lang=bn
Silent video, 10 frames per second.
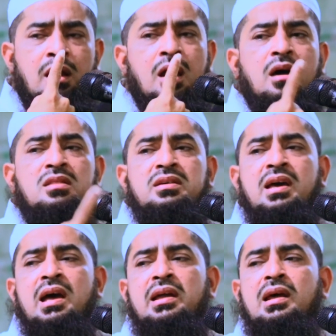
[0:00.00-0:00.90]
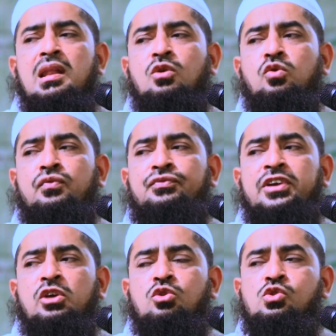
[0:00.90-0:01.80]
لقد كان লাকুম
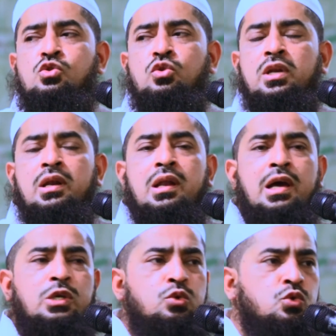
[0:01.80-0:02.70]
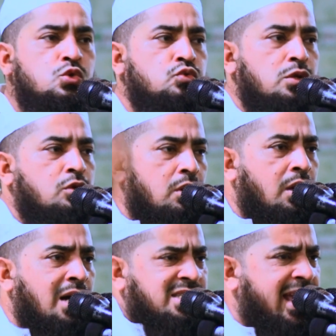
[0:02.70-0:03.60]
ফি রাসূলিল্লাহি উসওয়াতুন
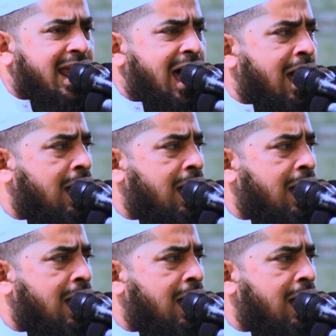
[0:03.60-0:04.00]
أسوة